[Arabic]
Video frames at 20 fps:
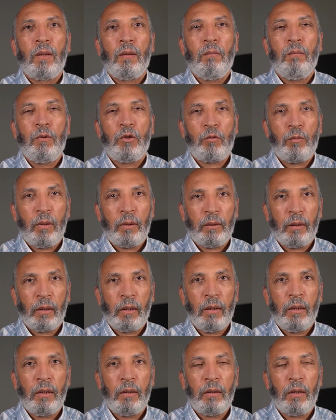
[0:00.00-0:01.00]
مش
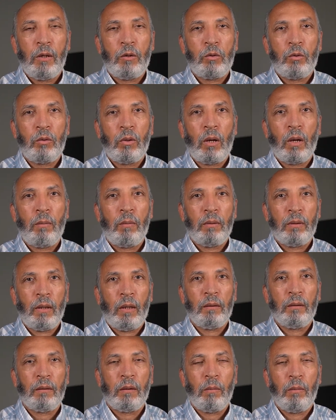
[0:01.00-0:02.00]
محتاجين يدرسوا طالما
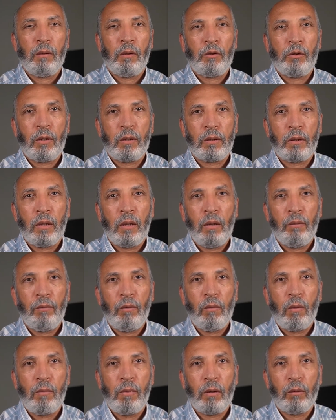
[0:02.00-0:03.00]
تحت 18 سنة
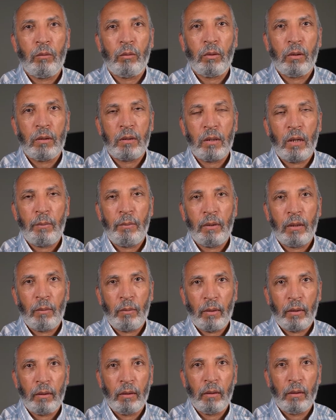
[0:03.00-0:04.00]
فهم بياخدوا الجنسية
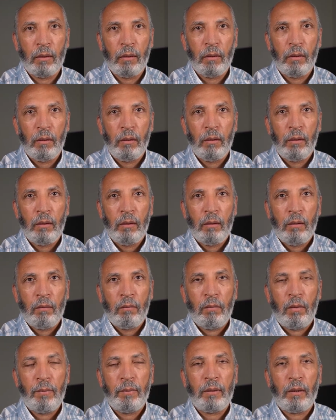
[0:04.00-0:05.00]
بالتبعية
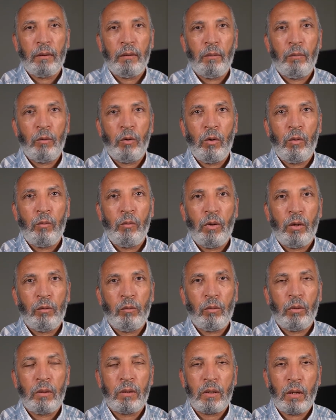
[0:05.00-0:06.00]
فبتقدم لهم
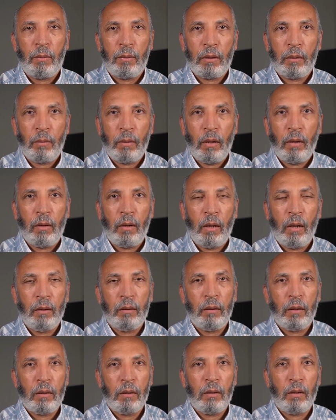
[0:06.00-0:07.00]
وياخدوا الجنسية بالتبعية لا
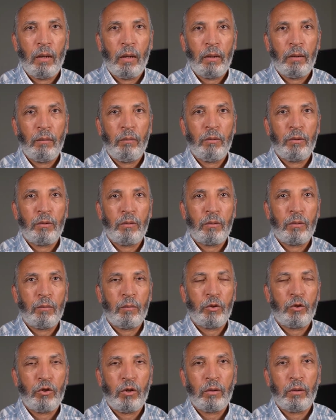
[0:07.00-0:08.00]
هيدر... يعني مش
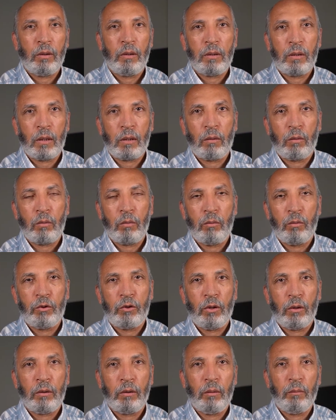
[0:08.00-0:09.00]
مش شرط يذاكروا مش
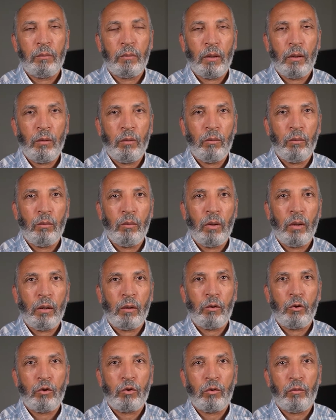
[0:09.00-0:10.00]
شرط يمتحنوا ولا
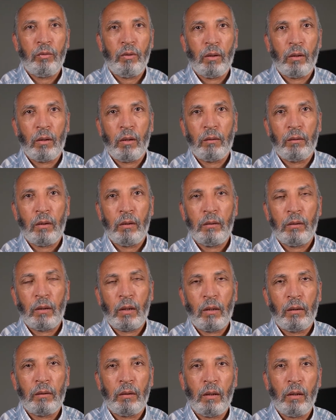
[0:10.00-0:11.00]
يخشوا في الإجراءات اللي أنت
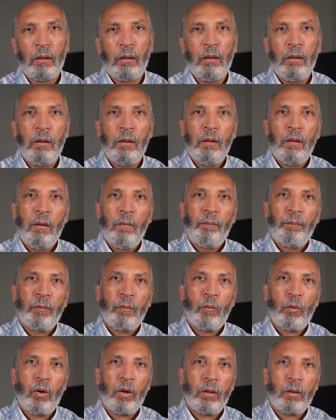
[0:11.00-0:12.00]
دخلتها
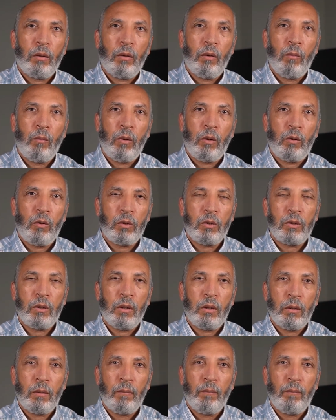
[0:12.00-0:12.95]
مجرد إن هم قصر